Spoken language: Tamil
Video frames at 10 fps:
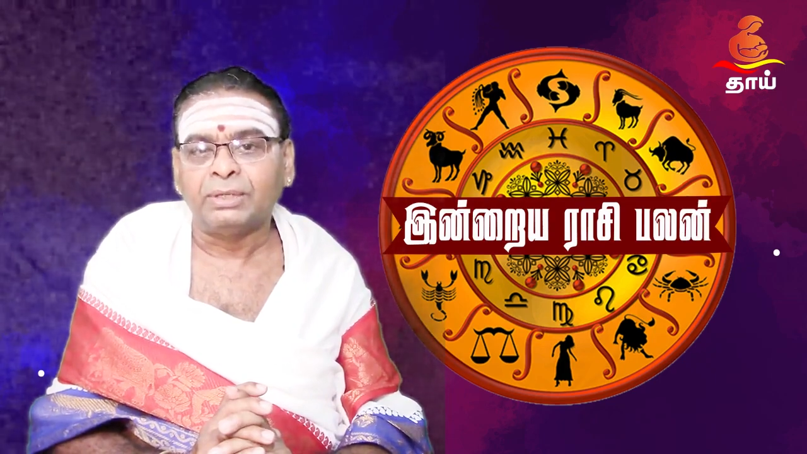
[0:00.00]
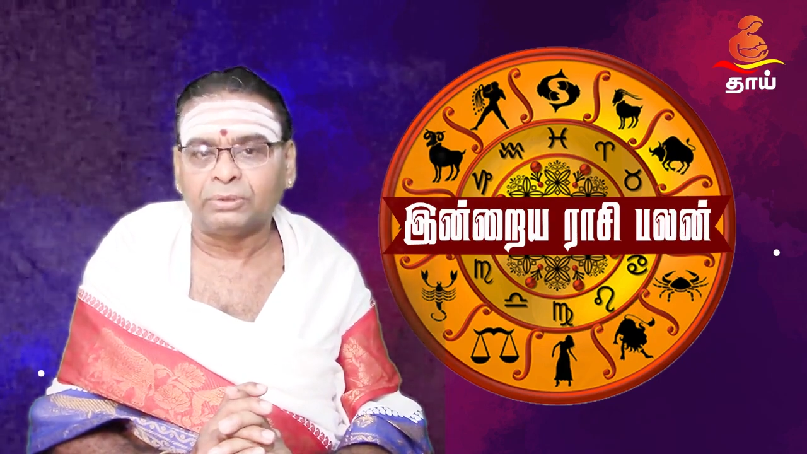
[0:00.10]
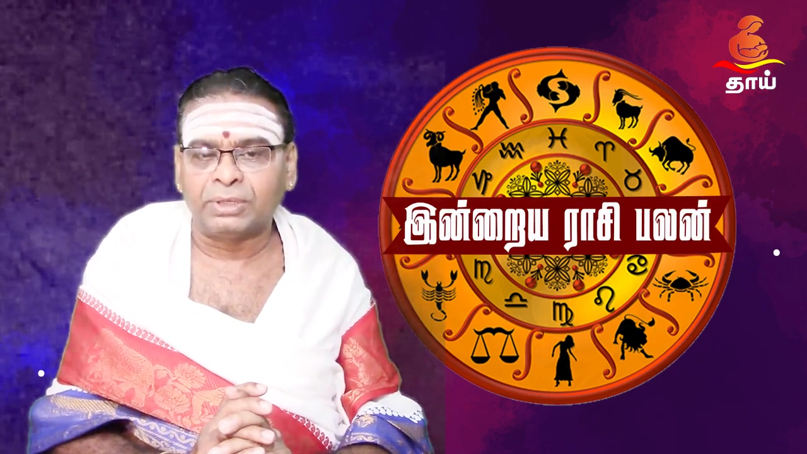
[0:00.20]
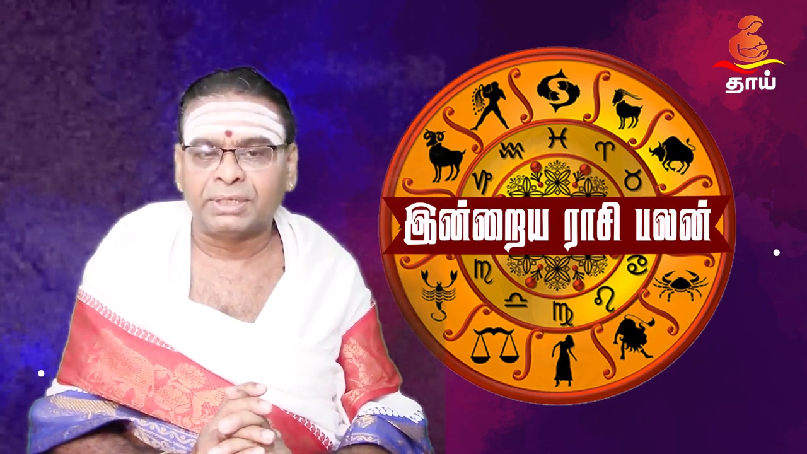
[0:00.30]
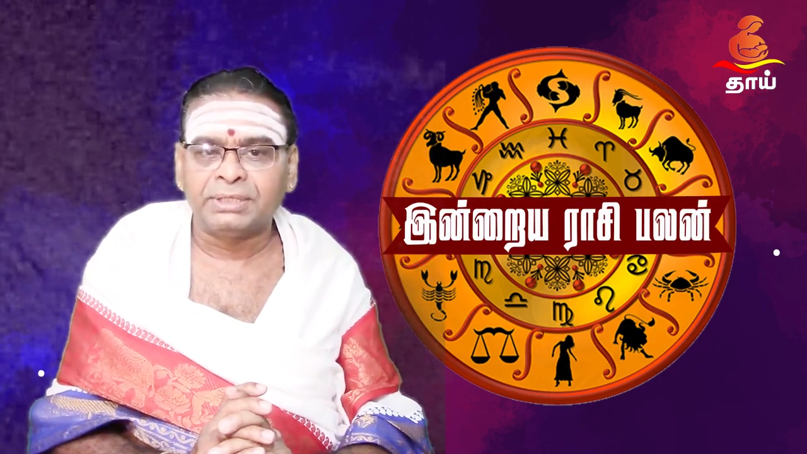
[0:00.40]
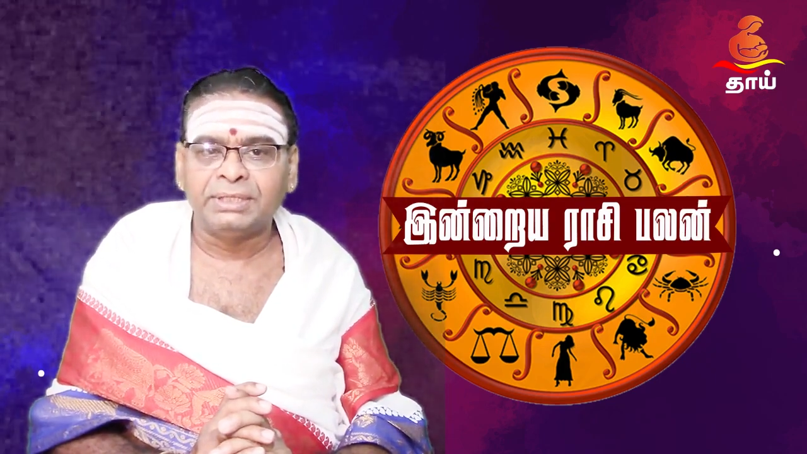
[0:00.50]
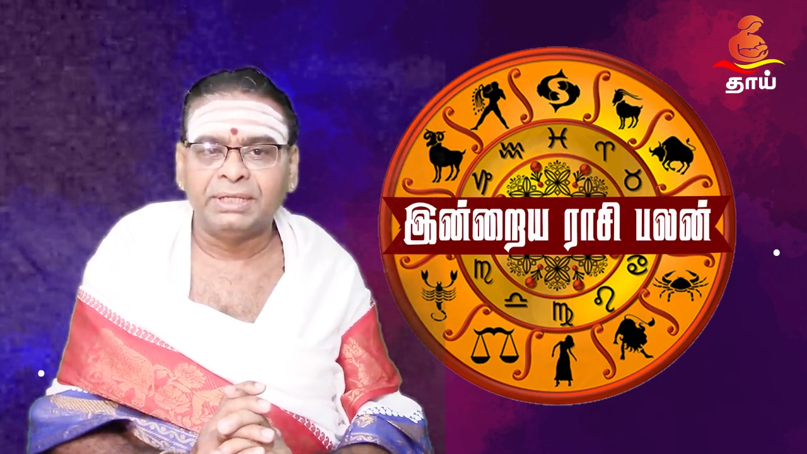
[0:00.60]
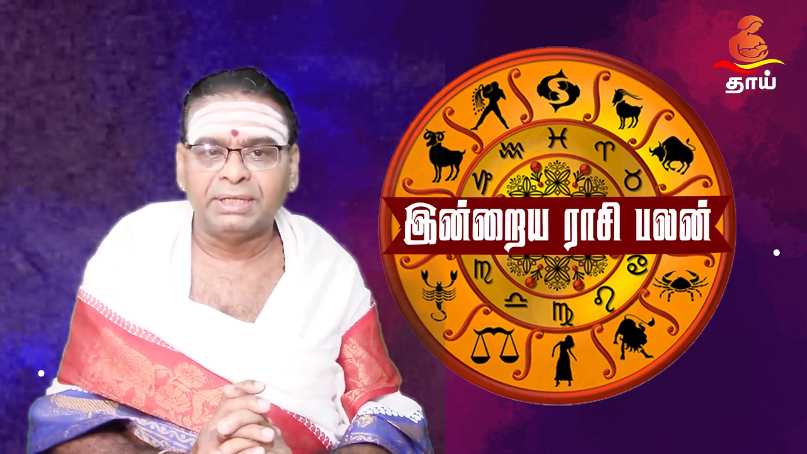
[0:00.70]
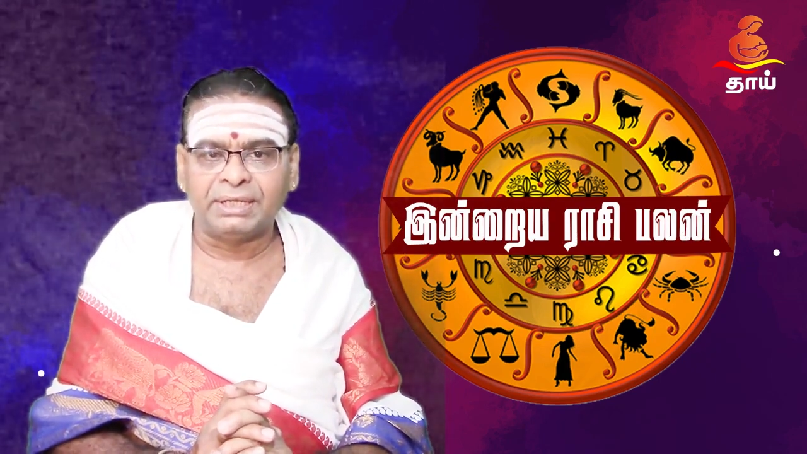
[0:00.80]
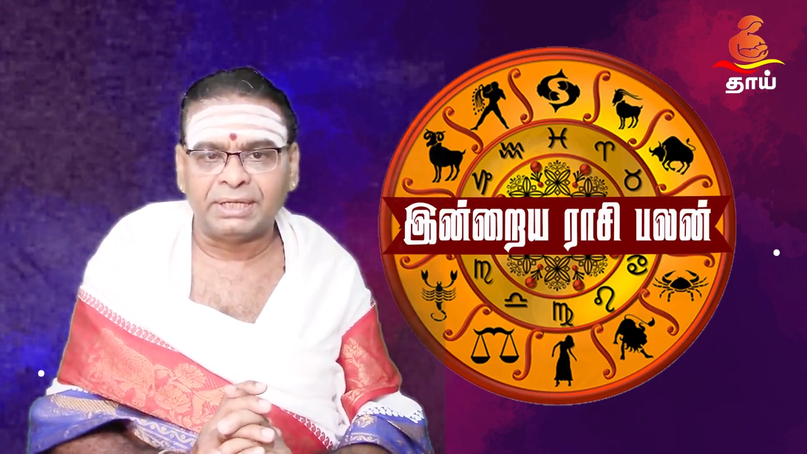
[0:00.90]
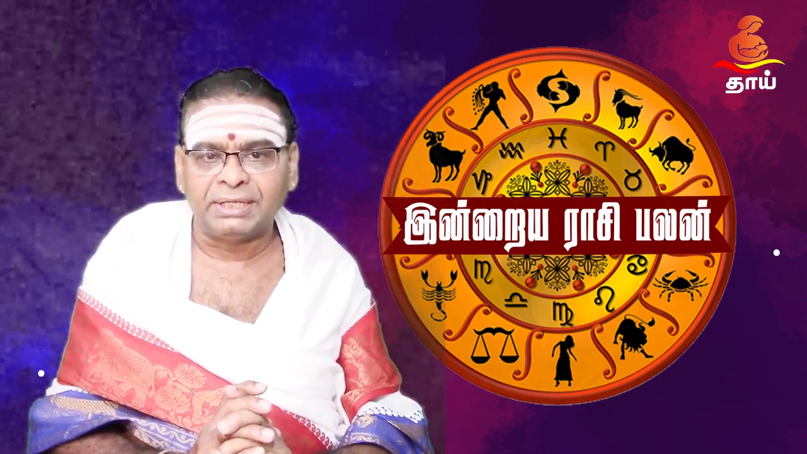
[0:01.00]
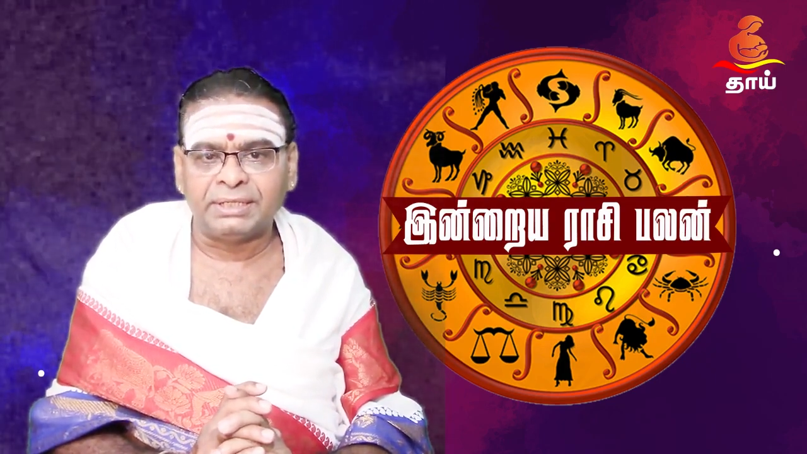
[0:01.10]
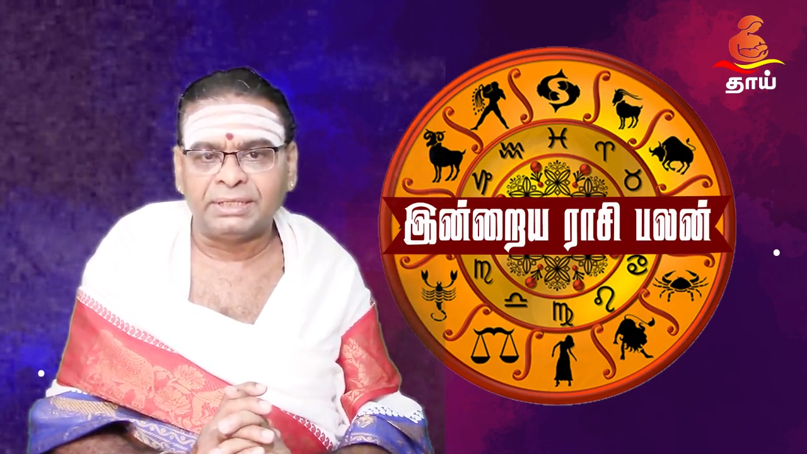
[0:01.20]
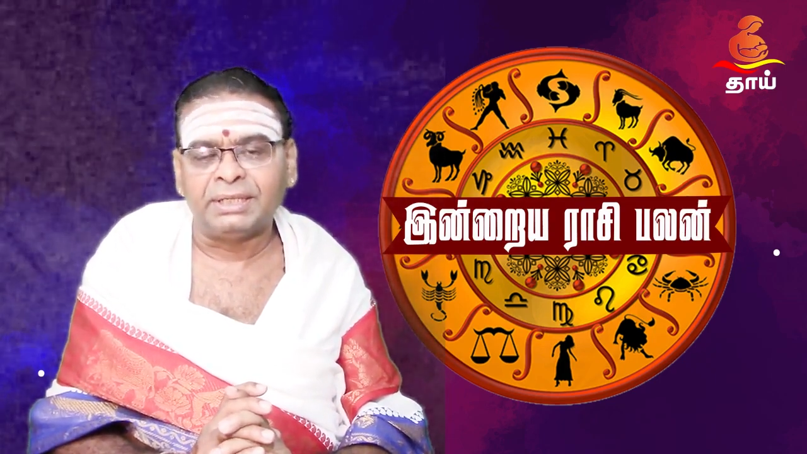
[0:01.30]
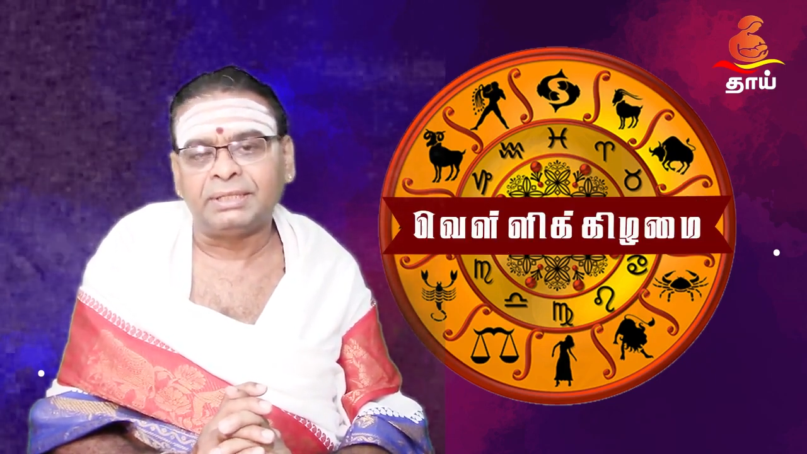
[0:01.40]
தொடர்ந்து இன்றைய
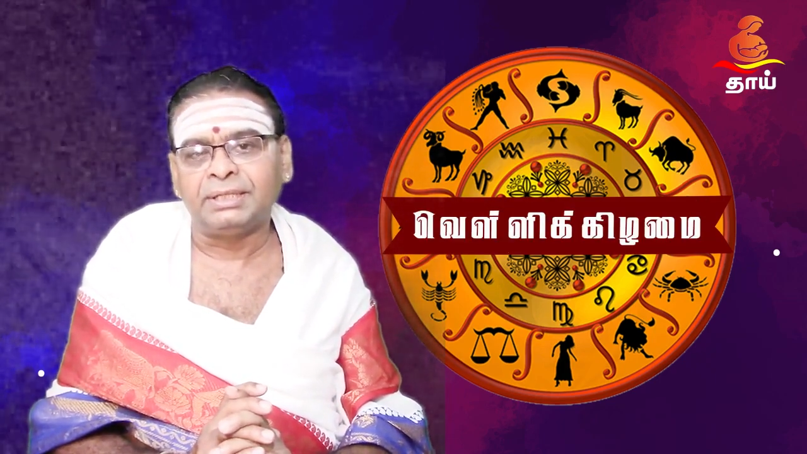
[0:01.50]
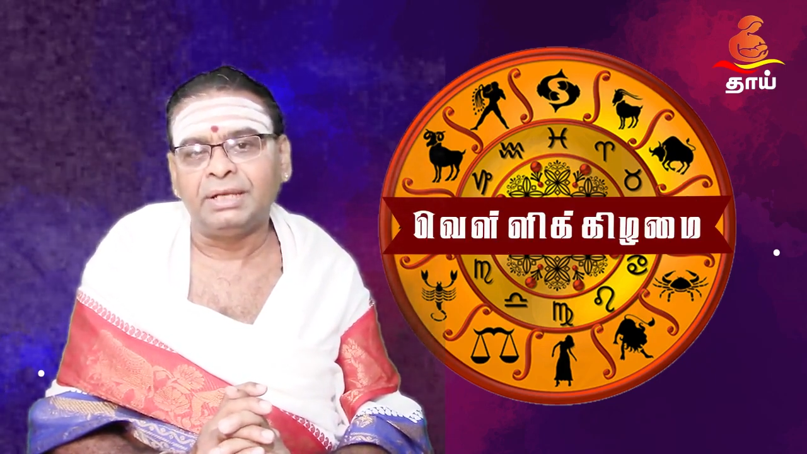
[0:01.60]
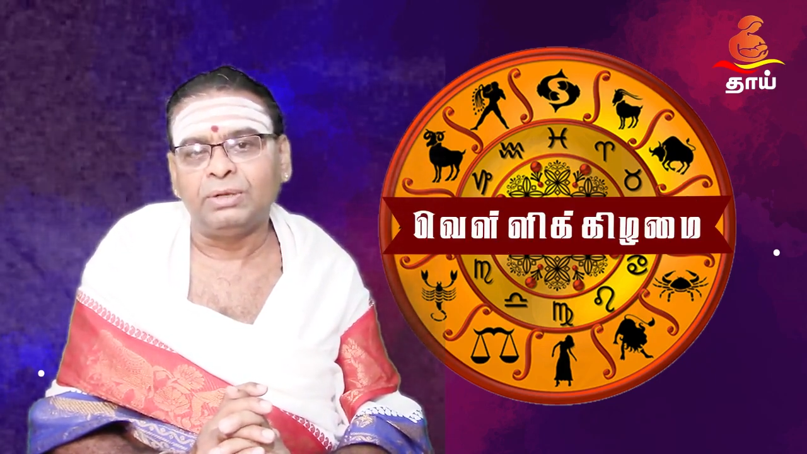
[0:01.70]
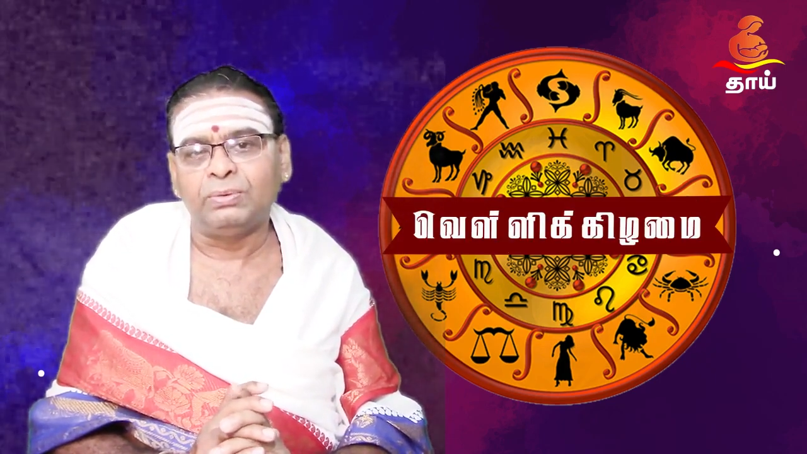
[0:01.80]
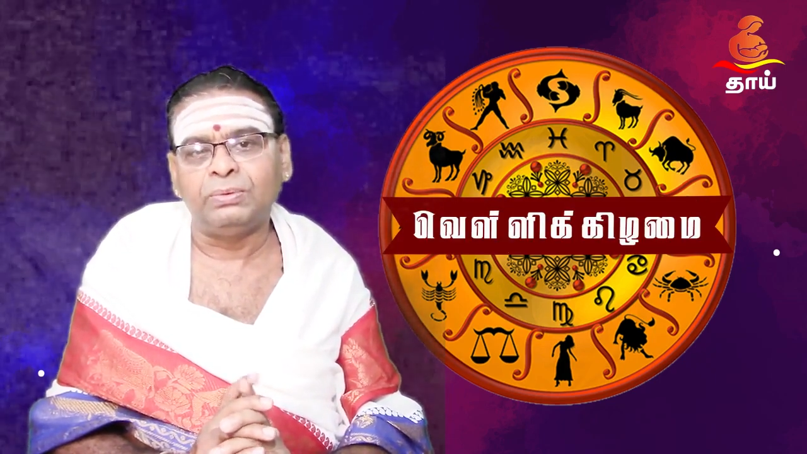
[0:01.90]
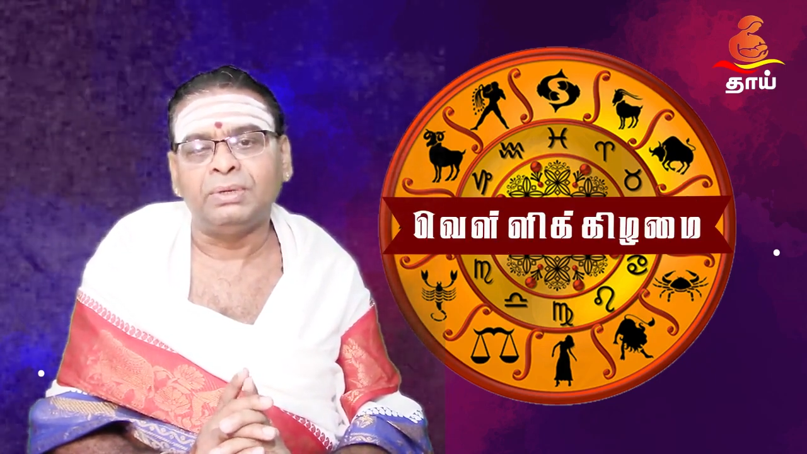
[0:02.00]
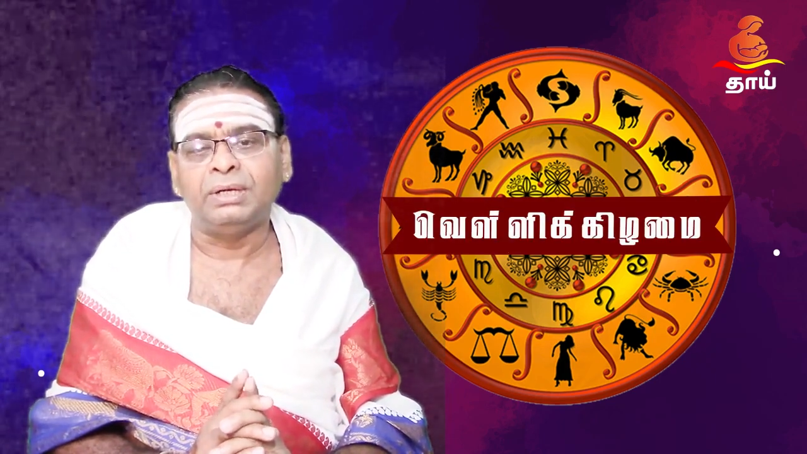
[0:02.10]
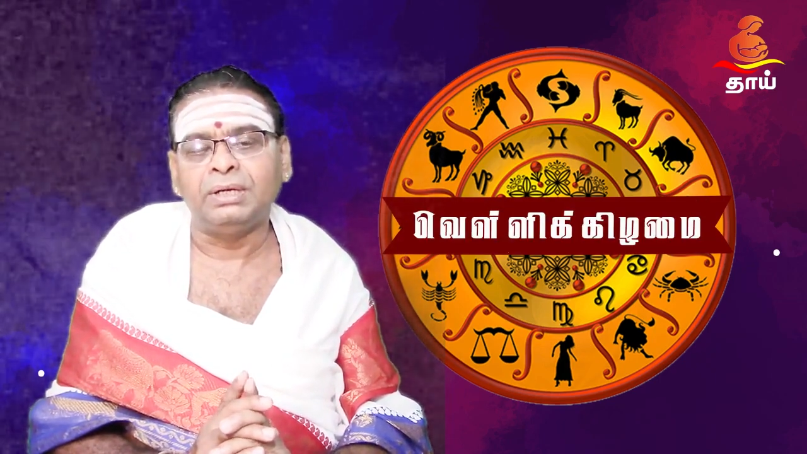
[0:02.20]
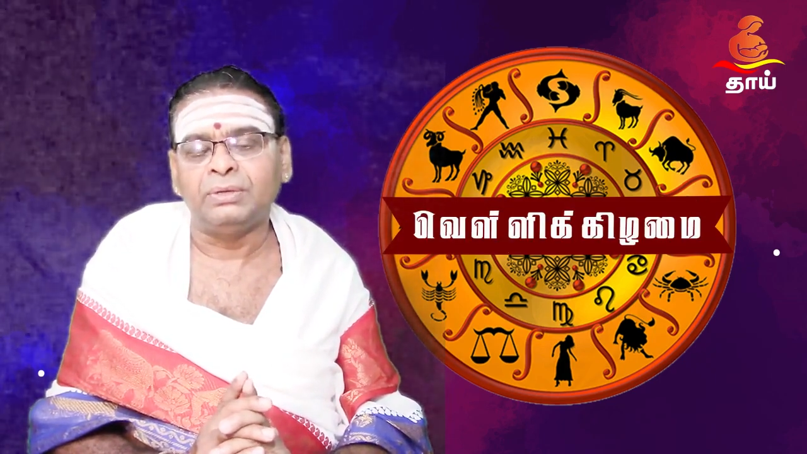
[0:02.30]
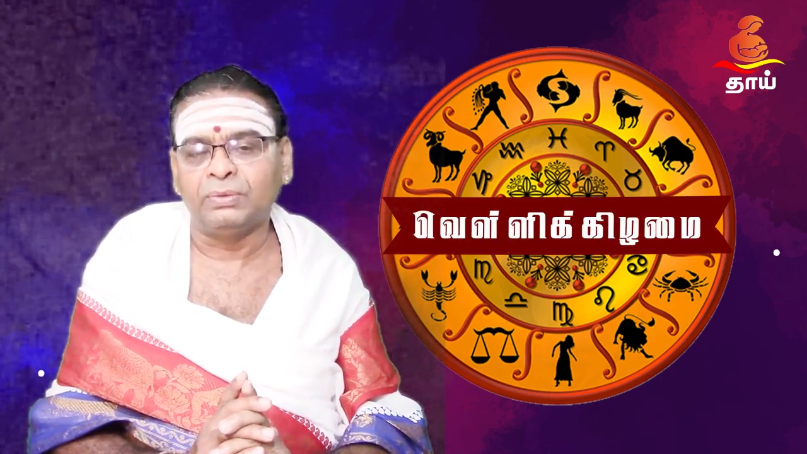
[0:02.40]
தினத்தில் உங்கள்